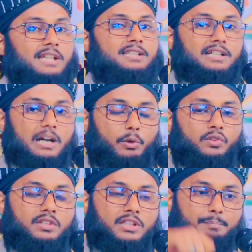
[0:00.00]
সাদা
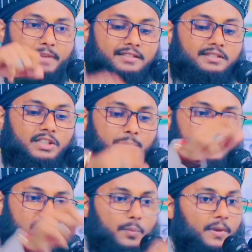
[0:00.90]
কাফন দিয়ে প্যাঁচ দিয়ে
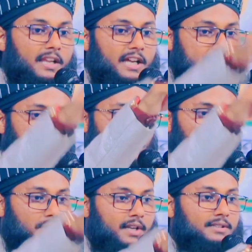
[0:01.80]
ভিতরে ফেলে আসবে
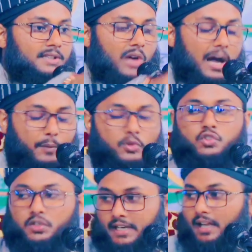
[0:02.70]
যেন বলেন তাও আপন
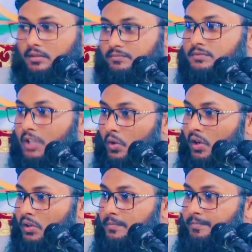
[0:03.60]
জনেরা তাও